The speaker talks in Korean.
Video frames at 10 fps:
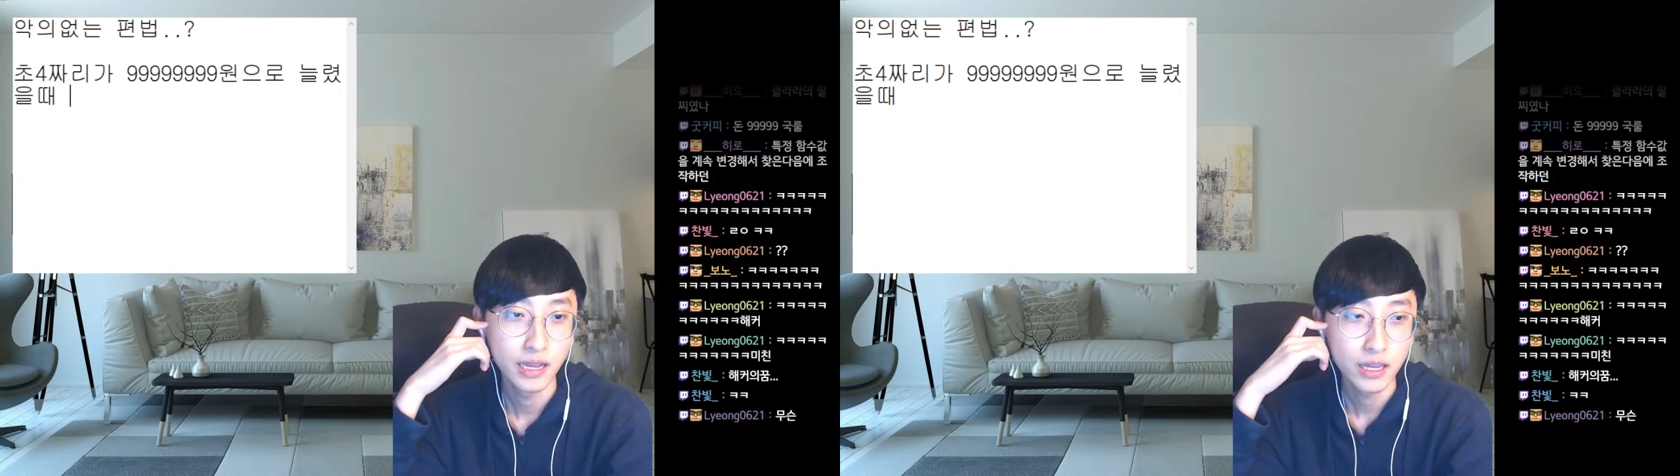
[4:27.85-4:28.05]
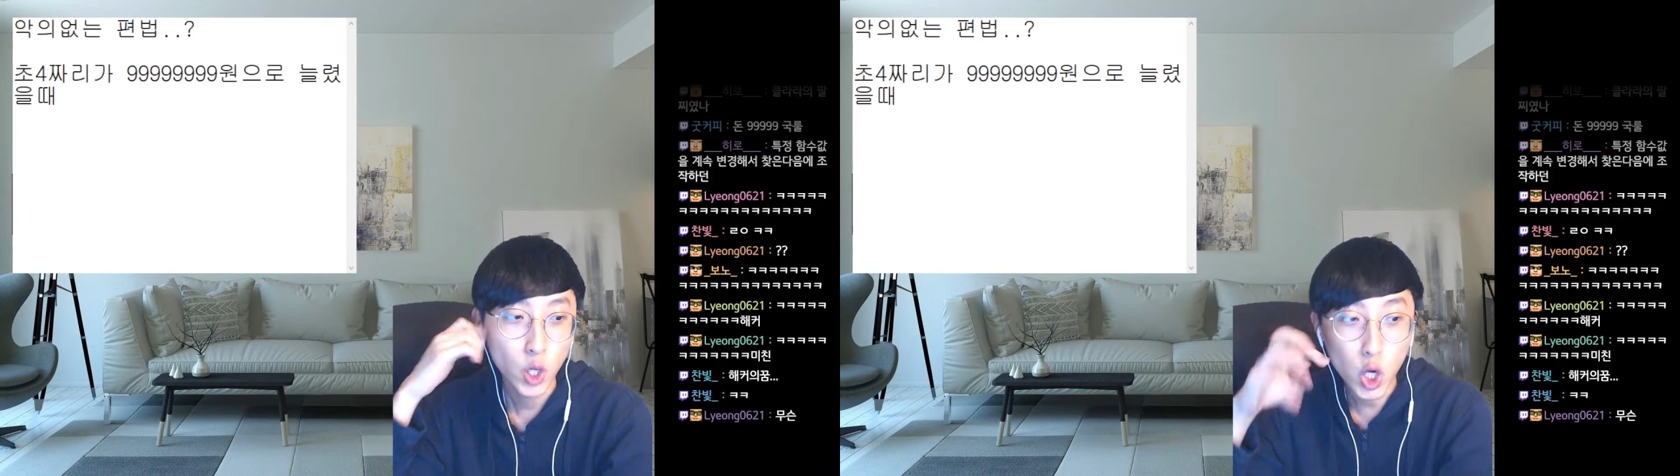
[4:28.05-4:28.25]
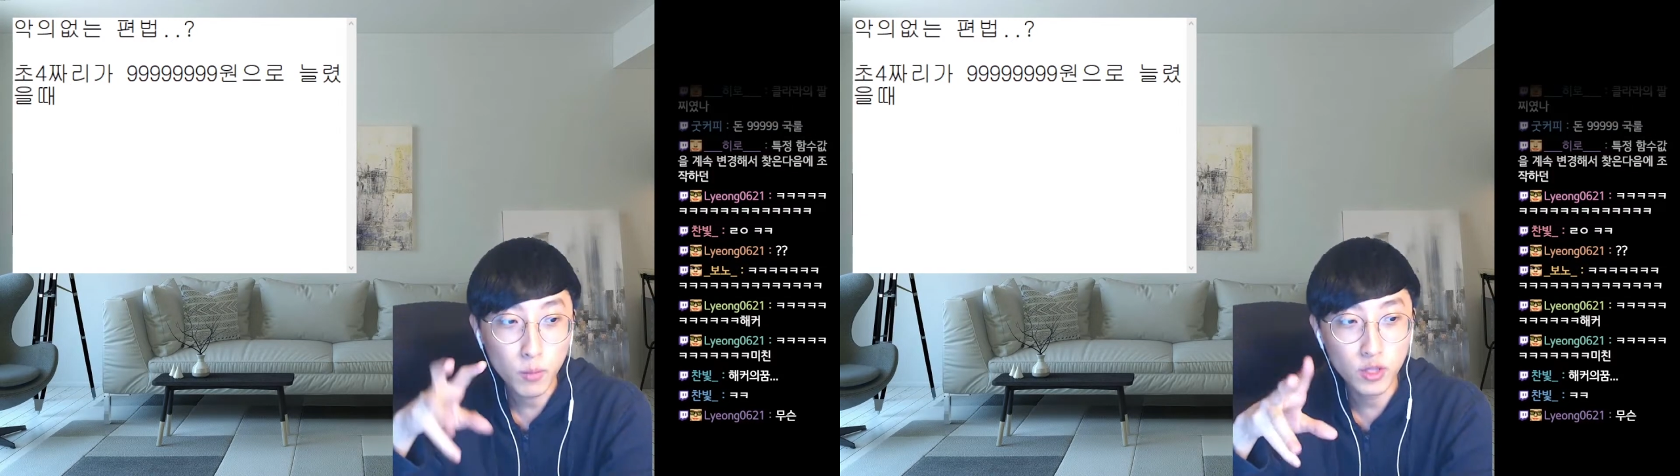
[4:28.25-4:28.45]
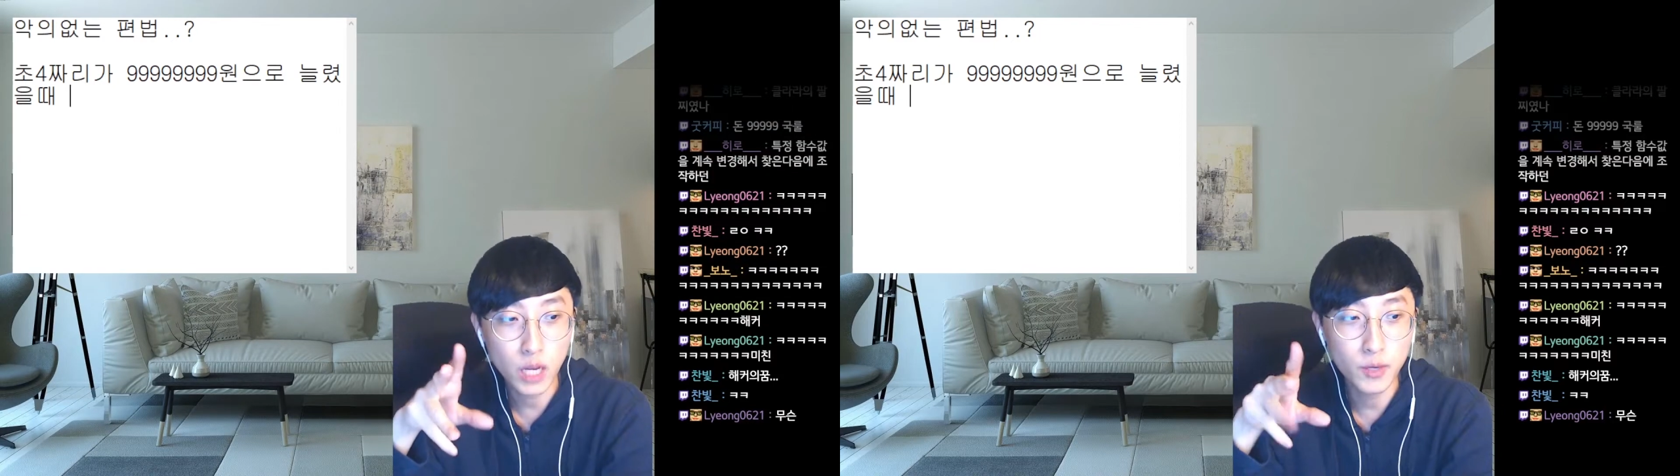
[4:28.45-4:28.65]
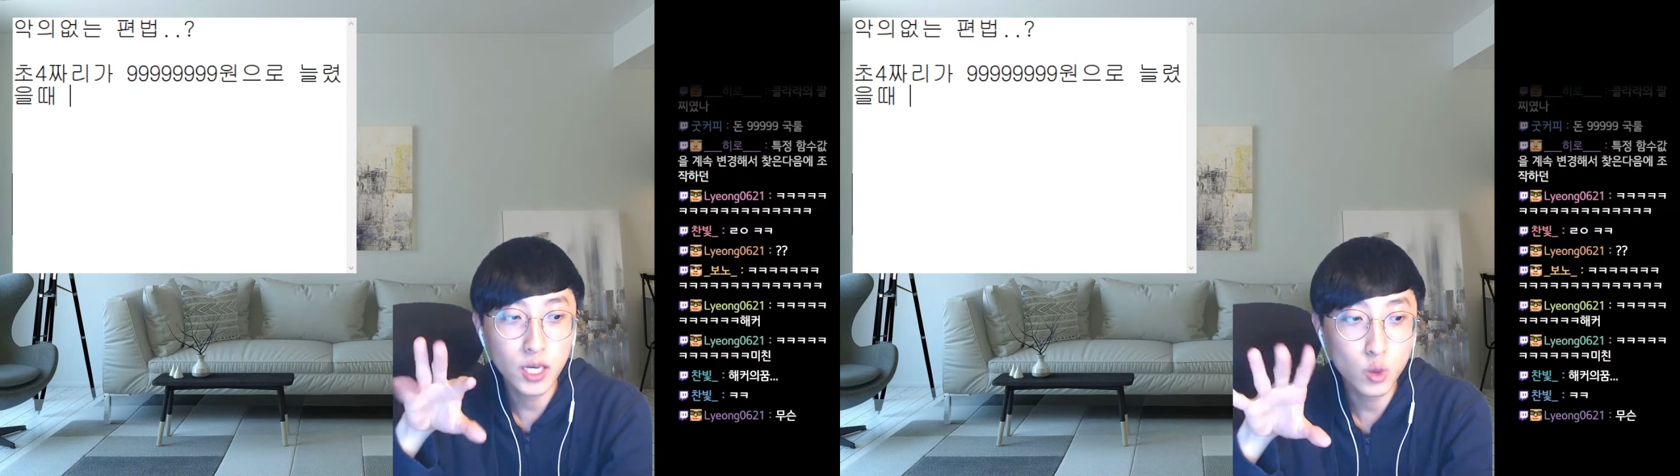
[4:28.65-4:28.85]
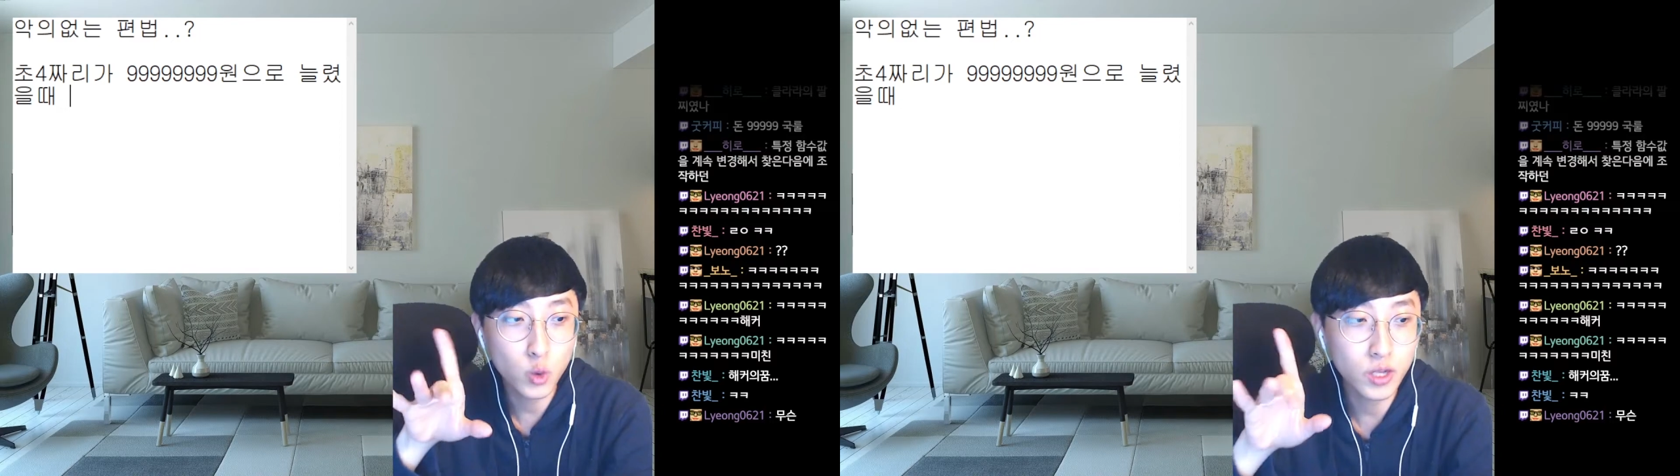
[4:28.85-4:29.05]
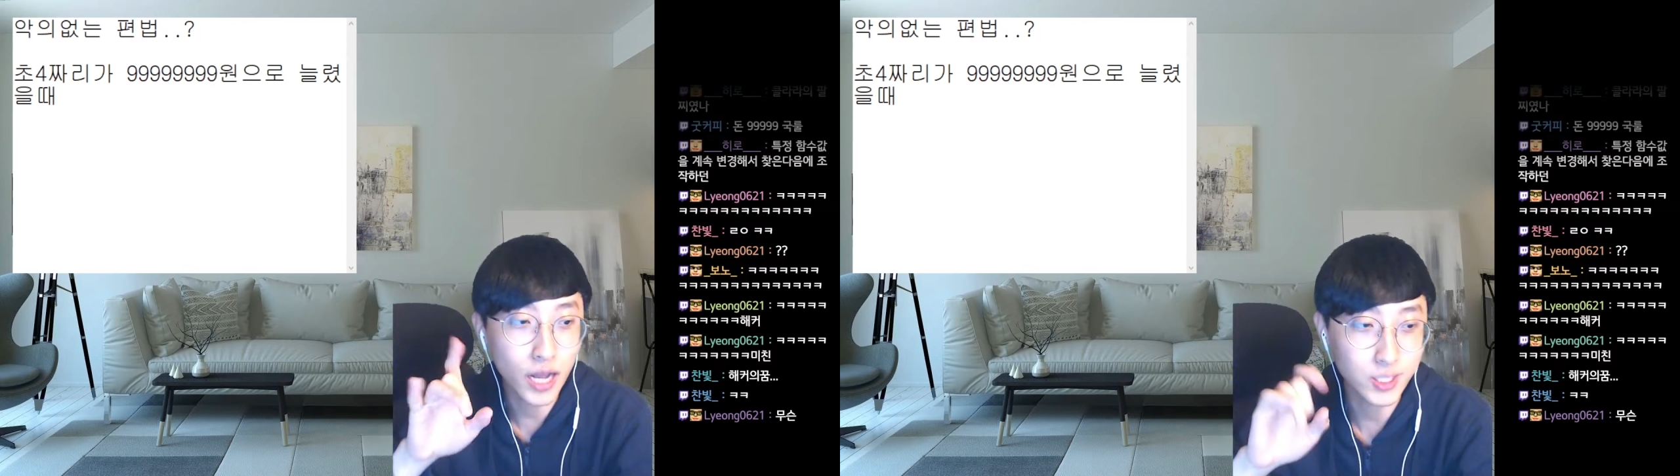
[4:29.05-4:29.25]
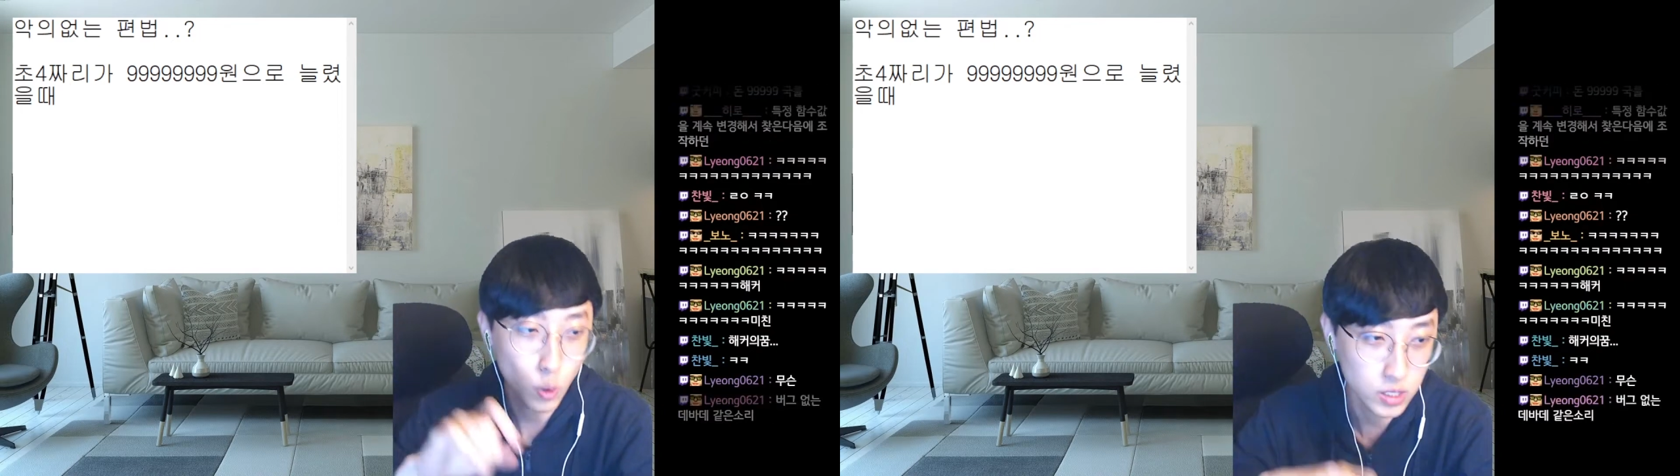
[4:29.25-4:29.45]
여러분이라면 이 돈을
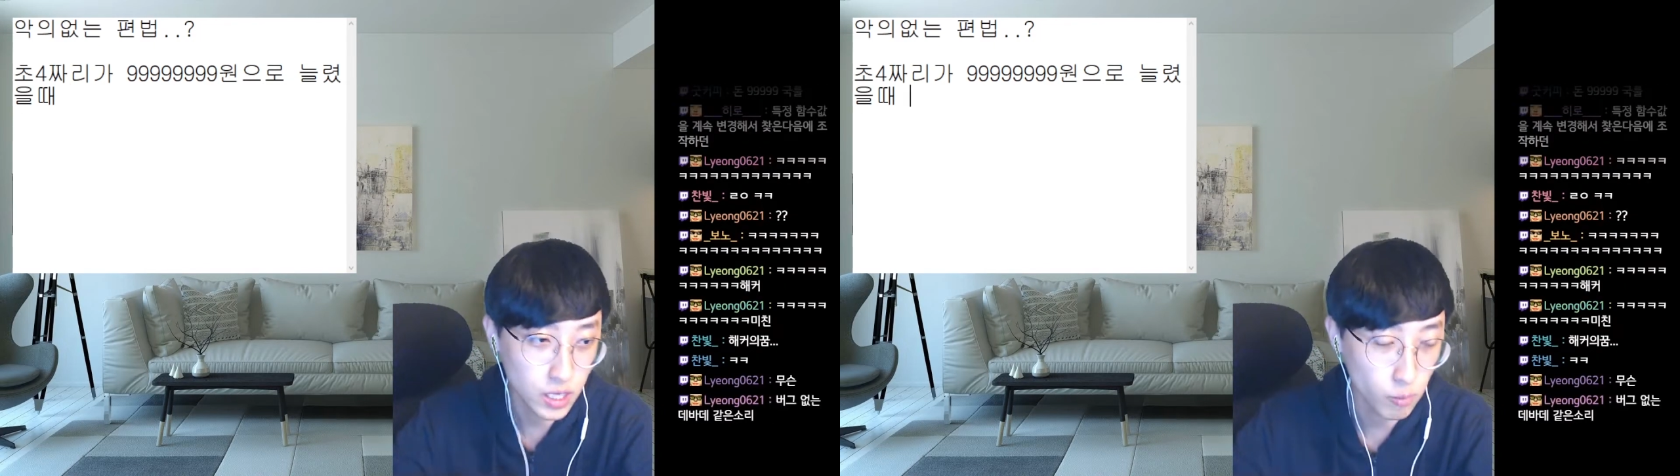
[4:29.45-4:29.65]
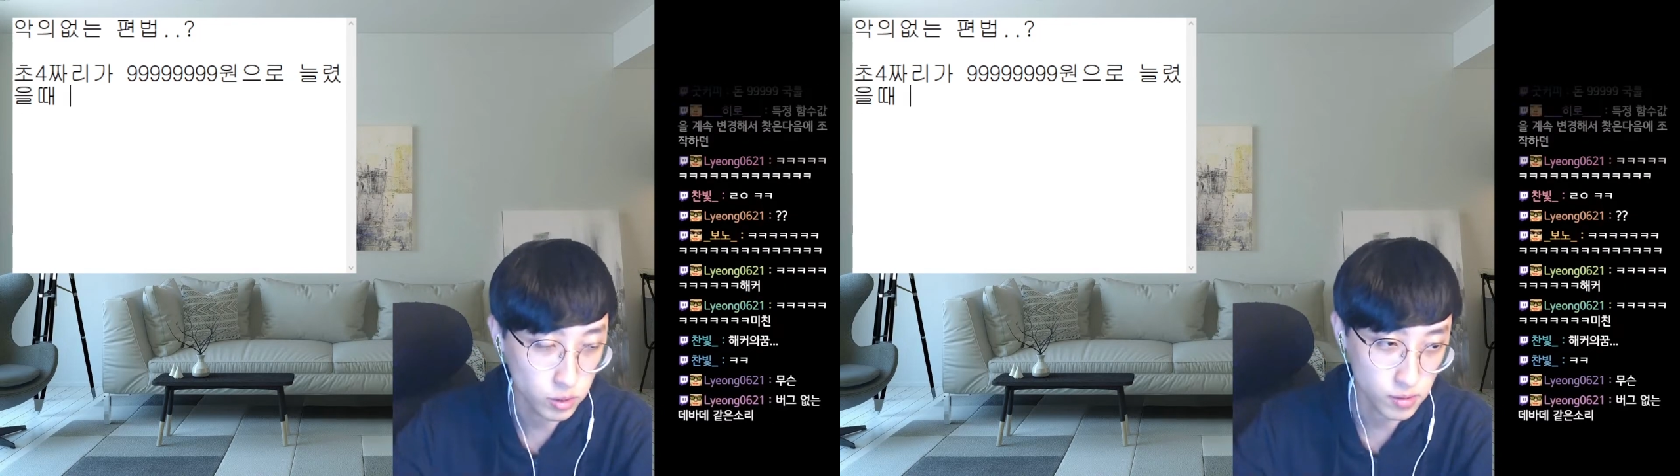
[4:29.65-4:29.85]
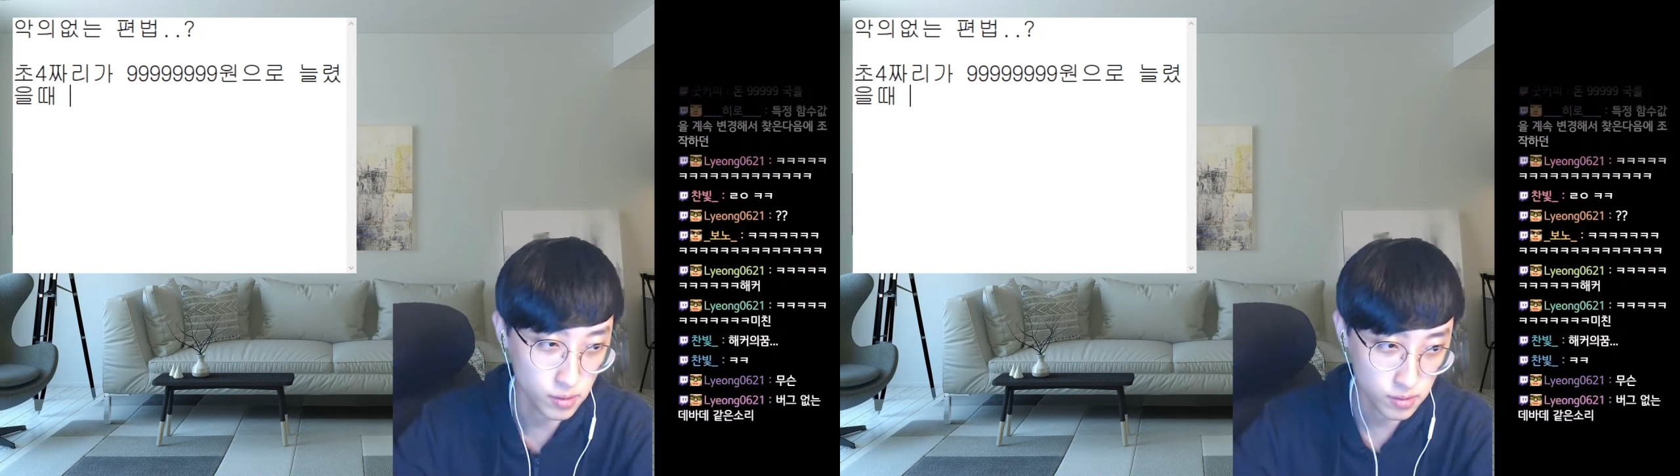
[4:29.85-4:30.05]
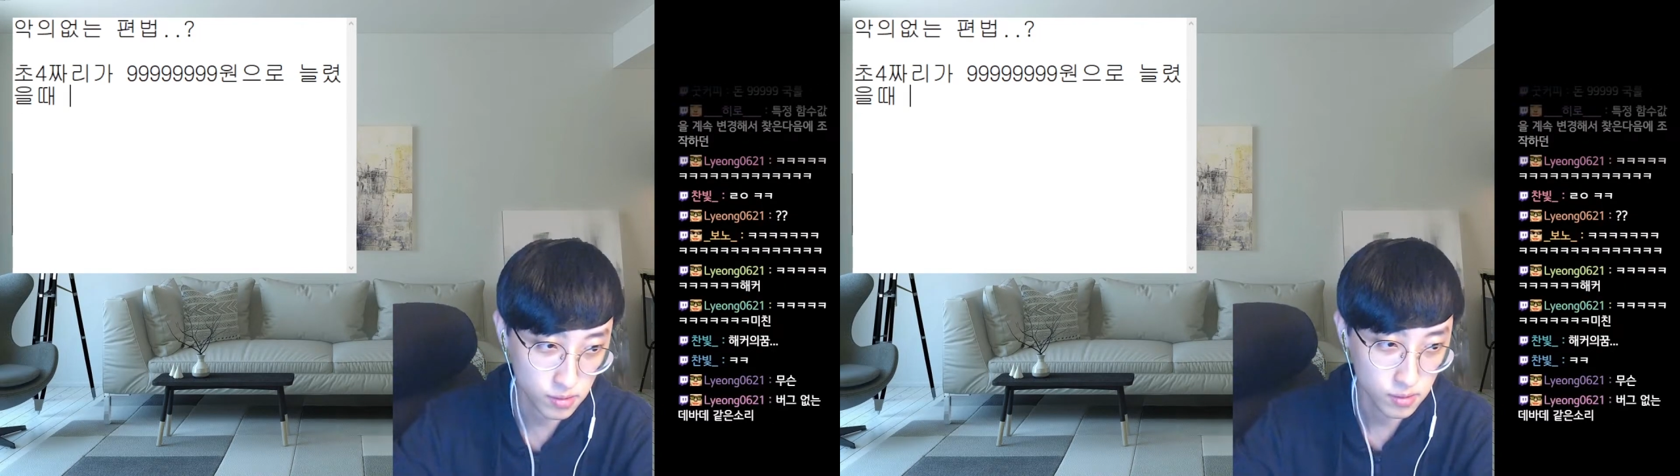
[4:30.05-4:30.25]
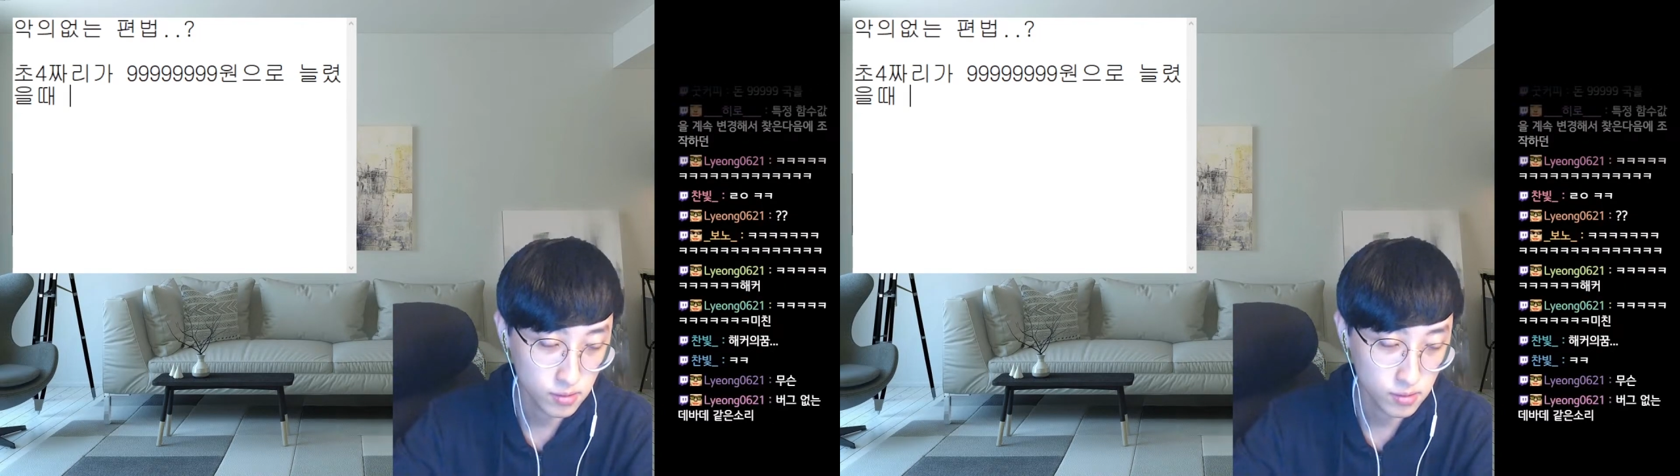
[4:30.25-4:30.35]
가장 어디다가 먼저 쓰겠어?